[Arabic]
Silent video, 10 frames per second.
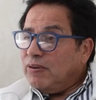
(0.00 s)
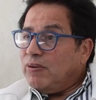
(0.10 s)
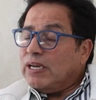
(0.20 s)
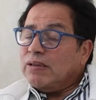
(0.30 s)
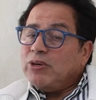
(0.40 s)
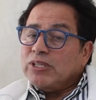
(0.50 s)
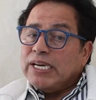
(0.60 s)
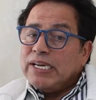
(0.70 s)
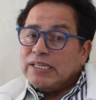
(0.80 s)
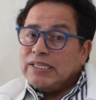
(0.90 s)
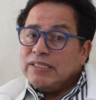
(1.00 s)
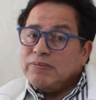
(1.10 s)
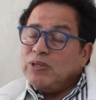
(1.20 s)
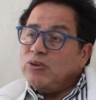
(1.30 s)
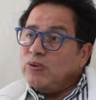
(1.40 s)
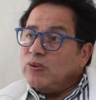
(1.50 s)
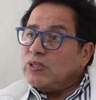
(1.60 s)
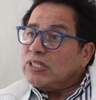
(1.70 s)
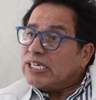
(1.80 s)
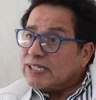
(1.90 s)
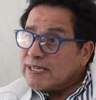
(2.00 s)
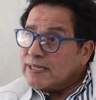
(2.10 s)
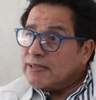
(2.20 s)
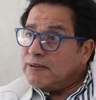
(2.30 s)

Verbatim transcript: وهاد المعطيات كيتبدلوا ضغط